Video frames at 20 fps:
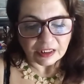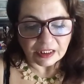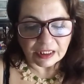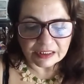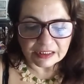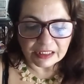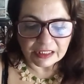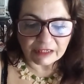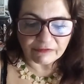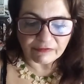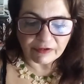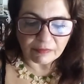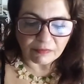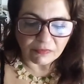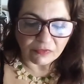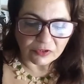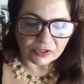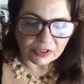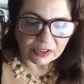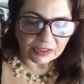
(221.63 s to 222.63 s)
E esse livro é
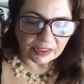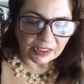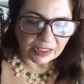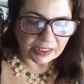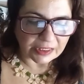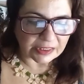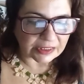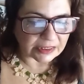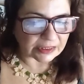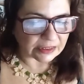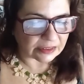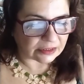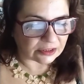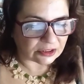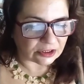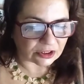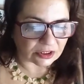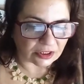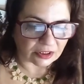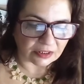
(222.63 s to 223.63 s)
muito
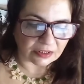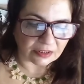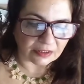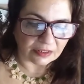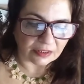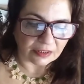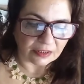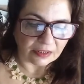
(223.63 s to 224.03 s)
interessante, gente.